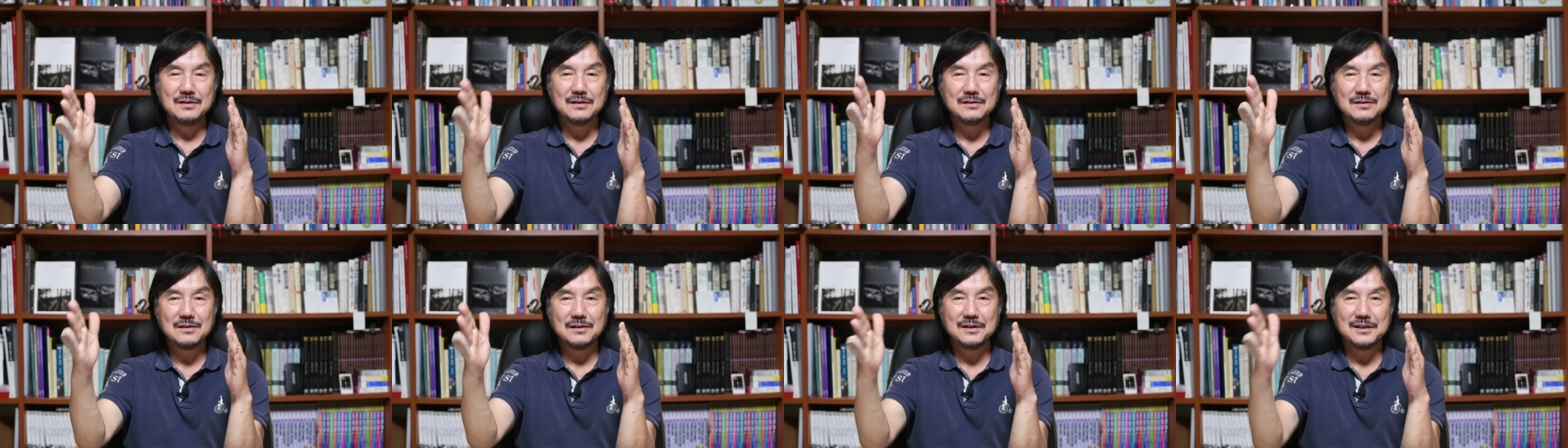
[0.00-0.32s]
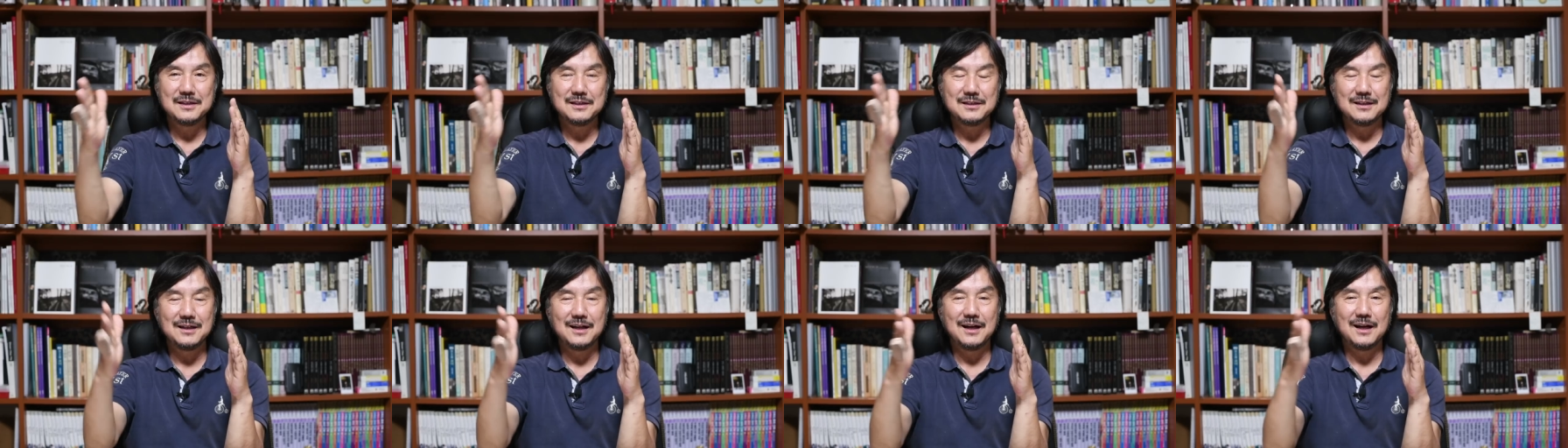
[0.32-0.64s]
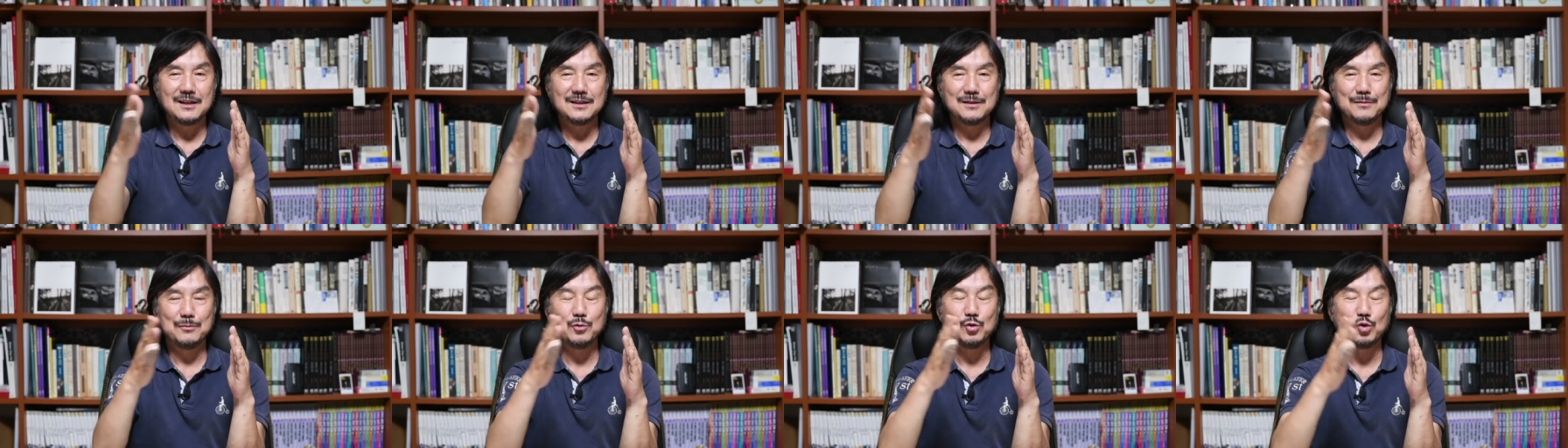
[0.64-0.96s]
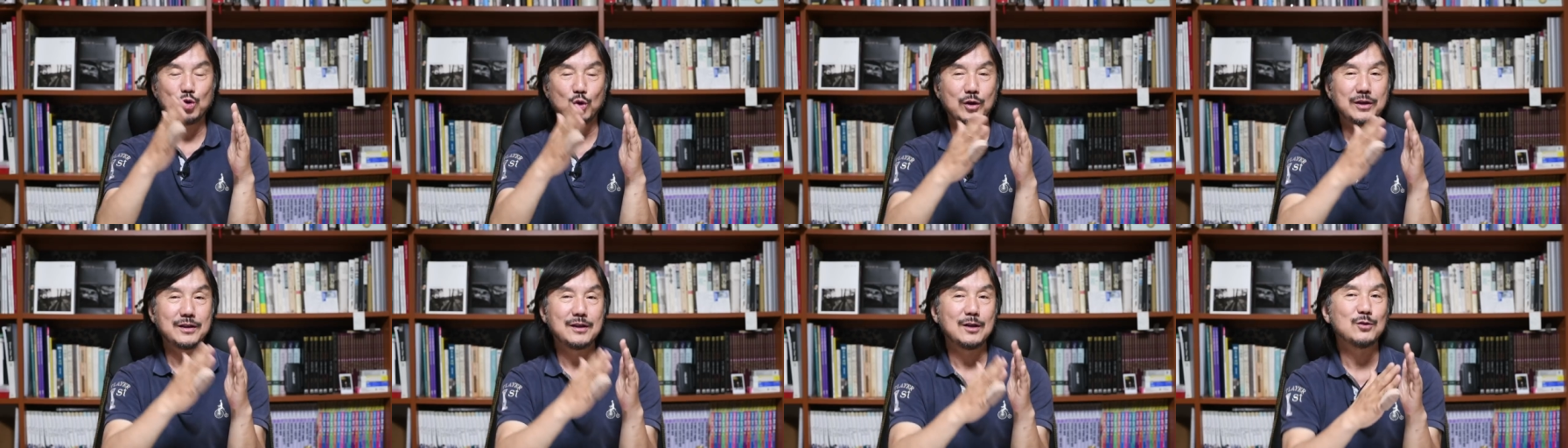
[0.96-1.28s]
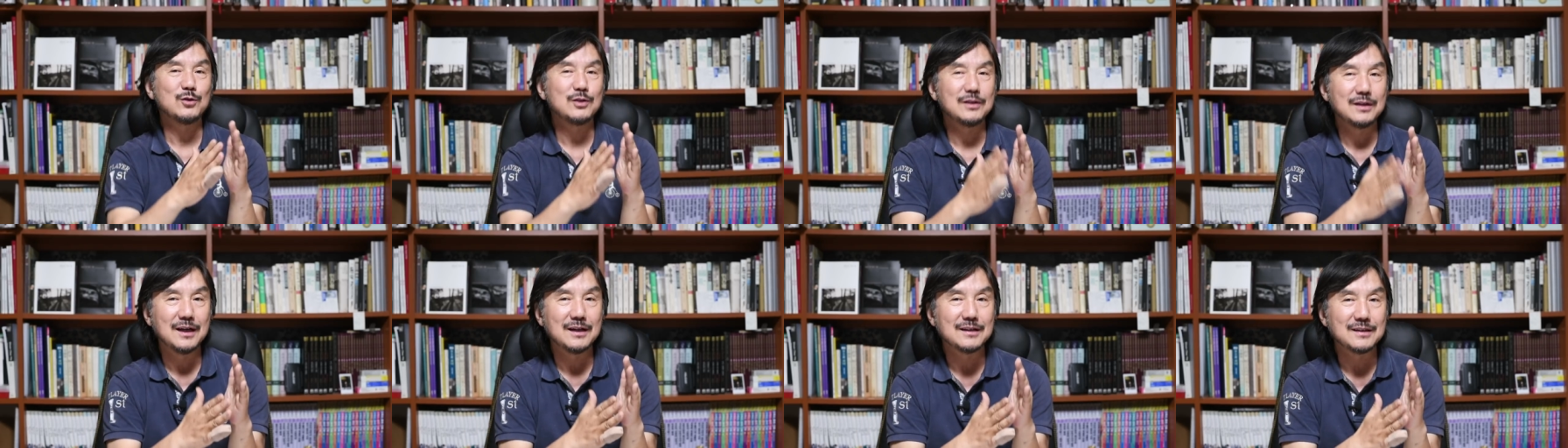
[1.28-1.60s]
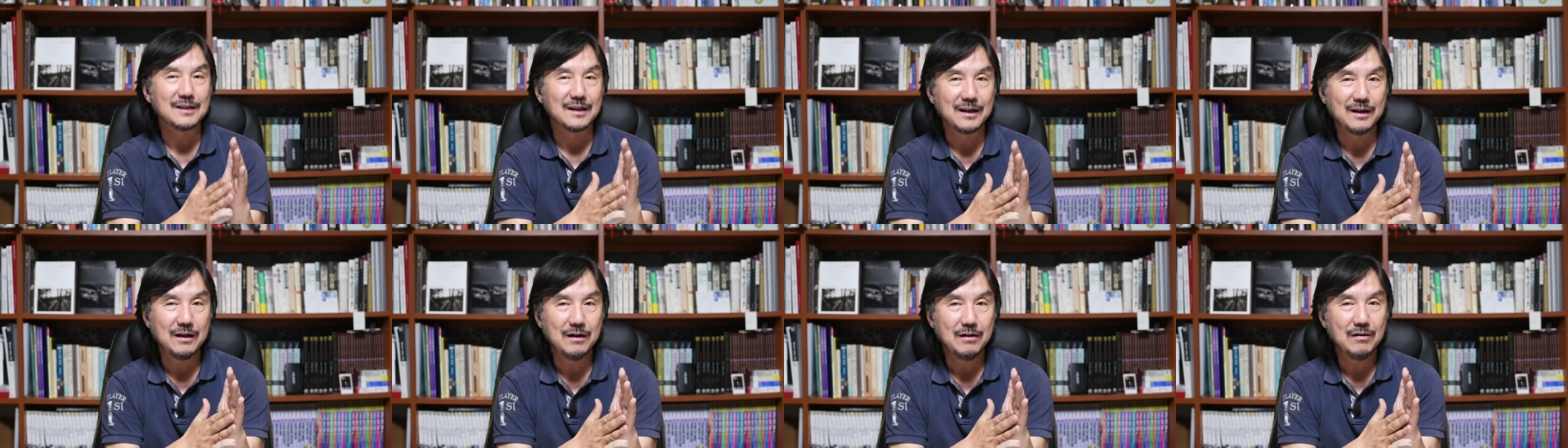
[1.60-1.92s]
여성이 지나갔으면 좋겠다고
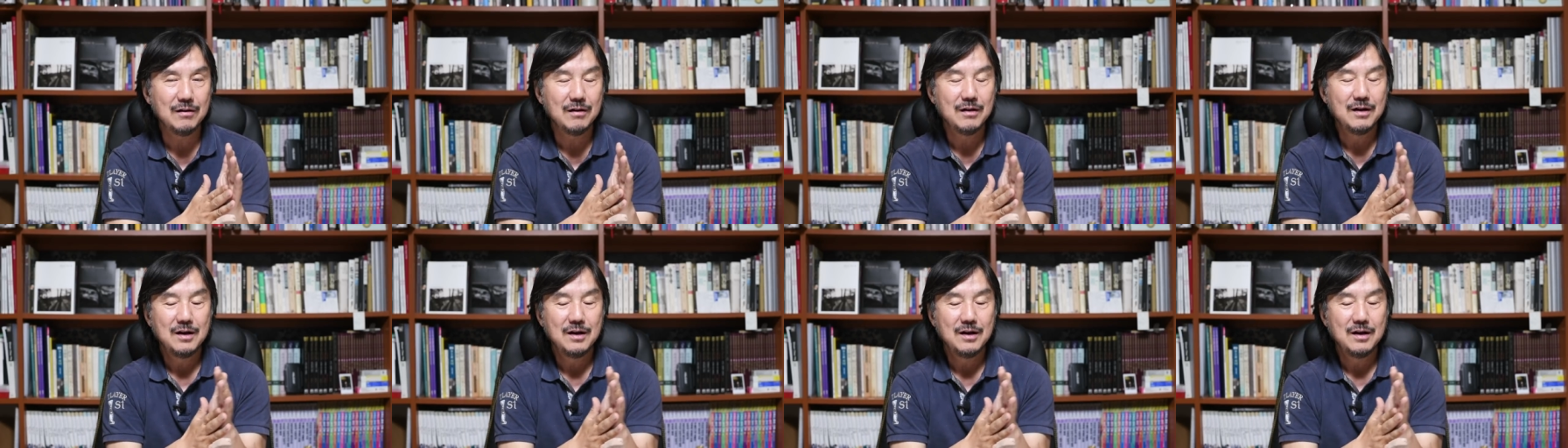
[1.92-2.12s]
생각하잖아요.